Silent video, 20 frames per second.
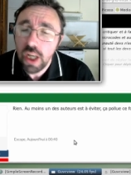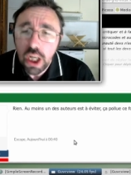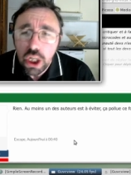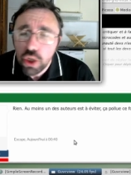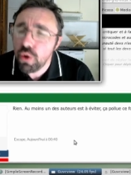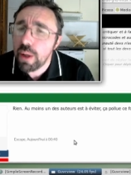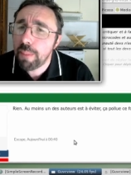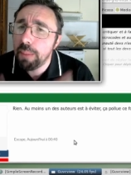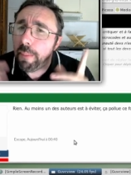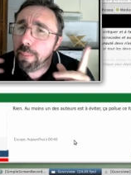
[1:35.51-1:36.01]

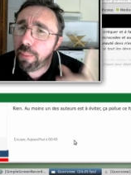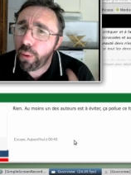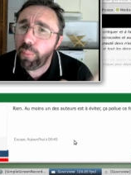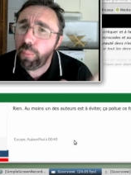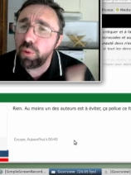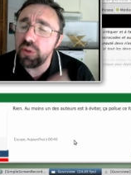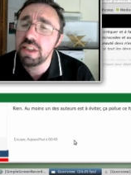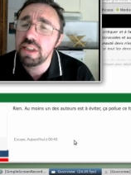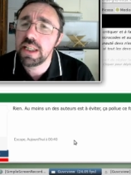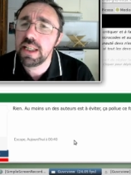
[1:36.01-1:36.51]
Tu n'as pas
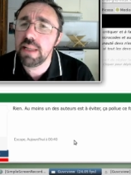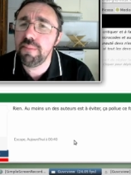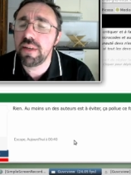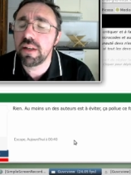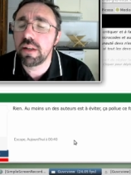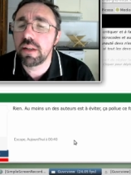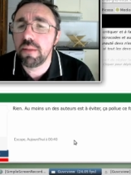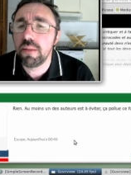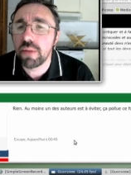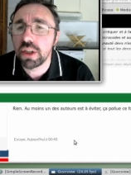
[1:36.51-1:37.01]
proposé
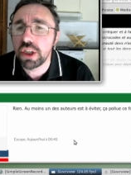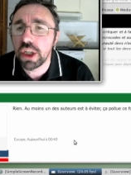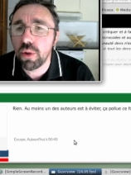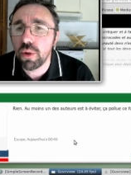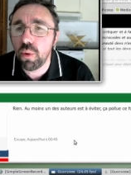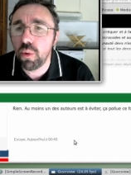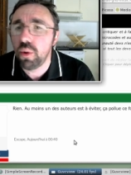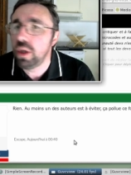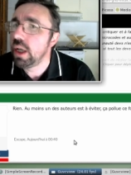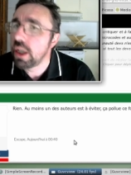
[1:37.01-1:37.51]
des, des
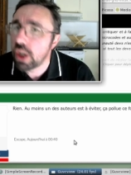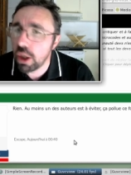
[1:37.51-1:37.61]
Manjaro